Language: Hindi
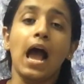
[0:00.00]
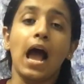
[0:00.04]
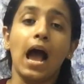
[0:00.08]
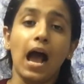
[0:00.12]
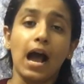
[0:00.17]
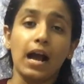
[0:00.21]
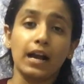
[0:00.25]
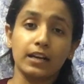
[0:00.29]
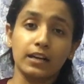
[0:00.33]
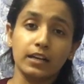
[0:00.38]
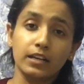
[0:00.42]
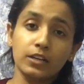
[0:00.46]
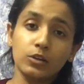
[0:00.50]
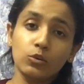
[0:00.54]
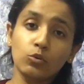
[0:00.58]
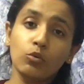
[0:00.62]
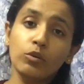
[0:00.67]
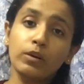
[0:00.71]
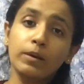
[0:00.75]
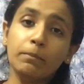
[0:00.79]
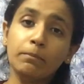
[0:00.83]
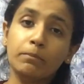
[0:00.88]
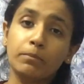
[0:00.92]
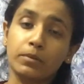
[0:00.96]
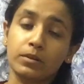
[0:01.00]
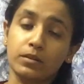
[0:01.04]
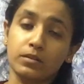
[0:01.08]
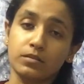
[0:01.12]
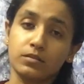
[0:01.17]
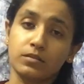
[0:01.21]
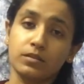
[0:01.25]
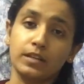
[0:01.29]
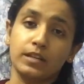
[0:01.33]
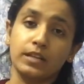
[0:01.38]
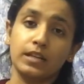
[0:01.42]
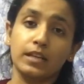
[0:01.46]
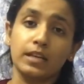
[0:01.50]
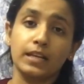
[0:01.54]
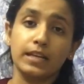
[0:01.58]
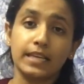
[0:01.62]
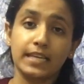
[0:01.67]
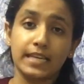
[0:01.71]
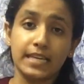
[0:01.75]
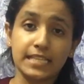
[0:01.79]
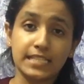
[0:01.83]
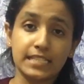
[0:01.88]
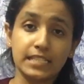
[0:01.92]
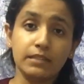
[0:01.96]
अगर कोई पर्सन
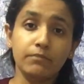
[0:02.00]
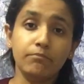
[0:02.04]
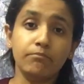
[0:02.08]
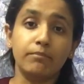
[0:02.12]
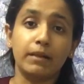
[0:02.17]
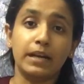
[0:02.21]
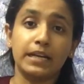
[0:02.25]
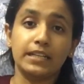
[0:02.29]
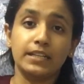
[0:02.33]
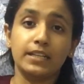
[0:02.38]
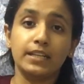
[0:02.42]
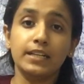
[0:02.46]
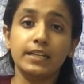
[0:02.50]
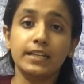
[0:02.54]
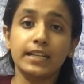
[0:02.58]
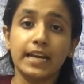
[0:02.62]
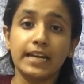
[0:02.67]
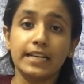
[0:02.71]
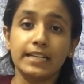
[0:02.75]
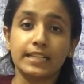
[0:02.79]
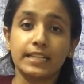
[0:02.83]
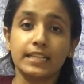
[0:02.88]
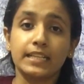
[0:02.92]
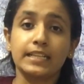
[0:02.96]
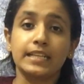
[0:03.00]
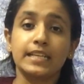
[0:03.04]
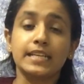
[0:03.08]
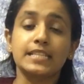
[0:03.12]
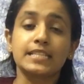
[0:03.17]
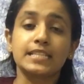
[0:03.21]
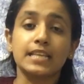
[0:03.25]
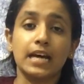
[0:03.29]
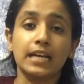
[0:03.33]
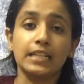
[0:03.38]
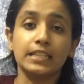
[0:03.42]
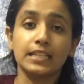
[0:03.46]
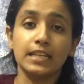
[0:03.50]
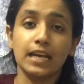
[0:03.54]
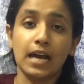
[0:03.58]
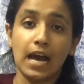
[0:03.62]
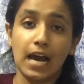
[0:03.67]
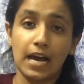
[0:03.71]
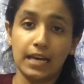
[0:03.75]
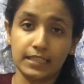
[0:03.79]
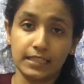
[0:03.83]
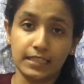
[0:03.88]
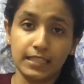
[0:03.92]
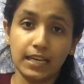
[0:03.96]
किसी बेटर टाइटल के साथ
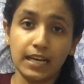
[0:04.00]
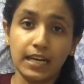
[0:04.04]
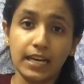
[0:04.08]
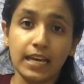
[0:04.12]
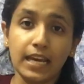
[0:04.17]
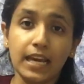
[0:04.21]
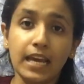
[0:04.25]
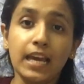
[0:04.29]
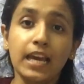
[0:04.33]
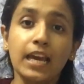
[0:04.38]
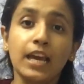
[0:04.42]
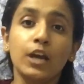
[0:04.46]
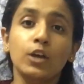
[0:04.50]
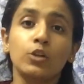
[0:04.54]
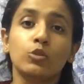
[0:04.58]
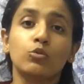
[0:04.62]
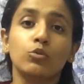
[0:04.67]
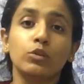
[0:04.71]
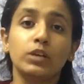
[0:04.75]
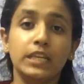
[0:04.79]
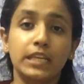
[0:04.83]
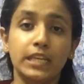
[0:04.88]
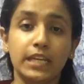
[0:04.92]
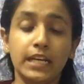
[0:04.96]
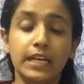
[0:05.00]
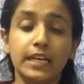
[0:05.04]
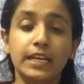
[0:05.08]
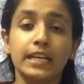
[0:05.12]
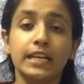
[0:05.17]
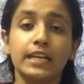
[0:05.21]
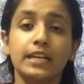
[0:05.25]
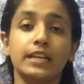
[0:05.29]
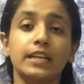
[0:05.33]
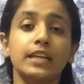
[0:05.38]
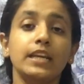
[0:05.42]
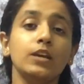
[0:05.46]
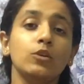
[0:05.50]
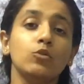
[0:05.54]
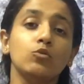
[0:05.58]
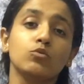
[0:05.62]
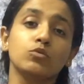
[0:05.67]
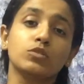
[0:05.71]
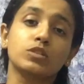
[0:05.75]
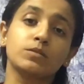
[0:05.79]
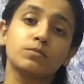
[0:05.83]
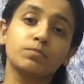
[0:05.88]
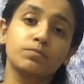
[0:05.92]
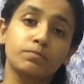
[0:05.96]
आता है तो ये डिग्री
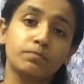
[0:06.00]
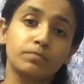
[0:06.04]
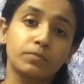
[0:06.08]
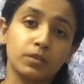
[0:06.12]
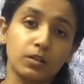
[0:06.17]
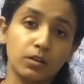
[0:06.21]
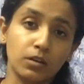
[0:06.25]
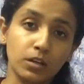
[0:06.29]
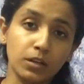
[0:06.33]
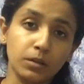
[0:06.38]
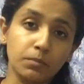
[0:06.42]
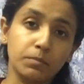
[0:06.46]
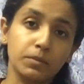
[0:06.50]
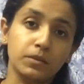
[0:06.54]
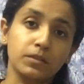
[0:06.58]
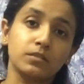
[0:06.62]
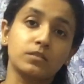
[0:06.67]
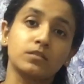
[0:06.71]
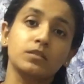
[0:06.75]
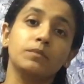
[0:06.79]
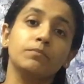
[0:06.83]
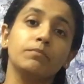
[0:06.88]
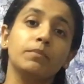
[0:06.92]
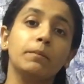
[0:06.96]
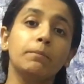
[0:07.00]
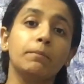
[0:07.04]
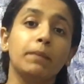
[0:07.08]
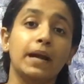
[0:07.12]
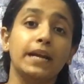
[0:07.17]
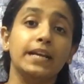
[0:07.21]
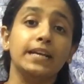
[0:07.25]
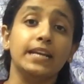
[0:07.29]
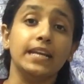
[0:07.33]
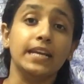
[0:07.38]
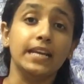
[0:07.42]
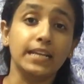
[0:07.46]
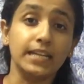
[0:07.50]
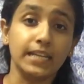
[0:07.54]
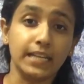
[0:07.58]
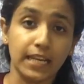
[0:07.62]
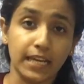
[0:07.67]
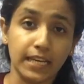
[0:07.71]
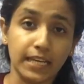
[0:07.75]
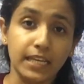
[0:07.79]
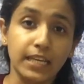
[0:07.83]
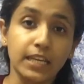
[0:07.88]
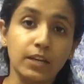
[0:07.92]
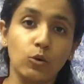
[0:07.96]
उस थर्ड पर्सन पे बाइंडिंग
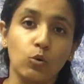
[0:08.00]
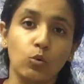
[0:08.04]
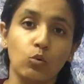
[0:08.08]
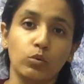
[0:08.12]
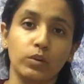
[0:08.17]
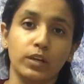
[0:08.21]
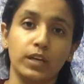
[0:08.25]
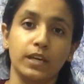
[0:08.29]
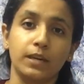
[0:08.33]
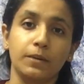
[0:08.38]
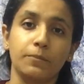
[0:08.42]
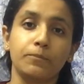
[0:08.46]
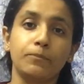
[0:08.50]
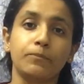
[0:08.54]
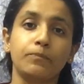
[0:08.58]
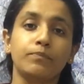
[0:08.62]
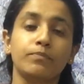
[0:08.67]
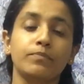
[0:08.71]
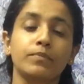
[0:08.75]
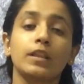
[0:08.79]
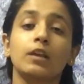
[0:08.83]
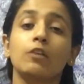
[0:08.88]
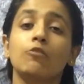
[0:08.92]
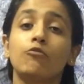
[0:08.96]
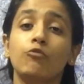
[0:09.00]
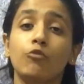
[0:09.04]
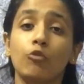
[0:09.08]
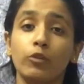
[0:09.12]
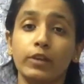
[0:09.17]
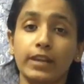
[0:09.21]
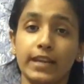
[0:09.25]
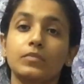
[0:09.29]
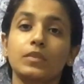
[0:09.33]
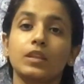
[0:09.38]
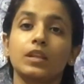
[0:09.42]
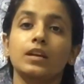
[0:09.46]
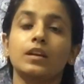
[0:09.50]
नहीं होगी फॉर एक